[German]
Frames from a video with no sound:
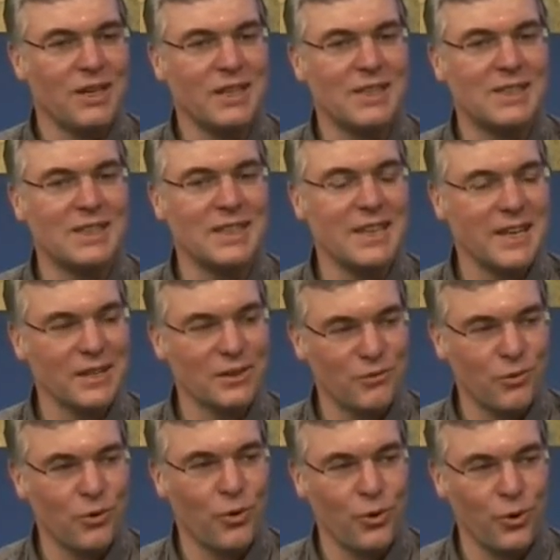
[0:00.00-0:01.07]
ist
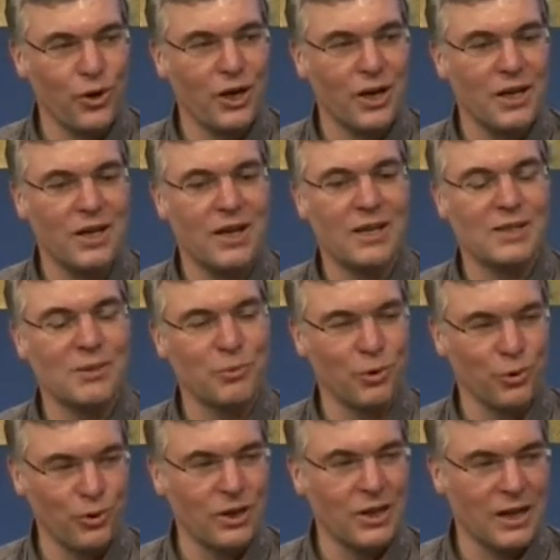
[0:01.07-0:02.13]
nirgendwo höher als im
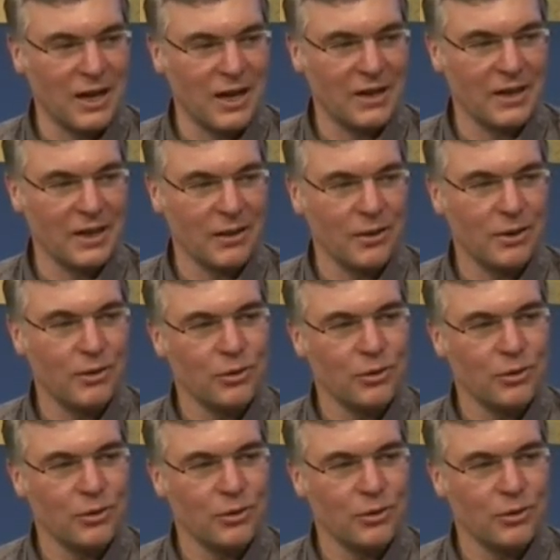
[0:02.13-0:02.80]
grünen Lager.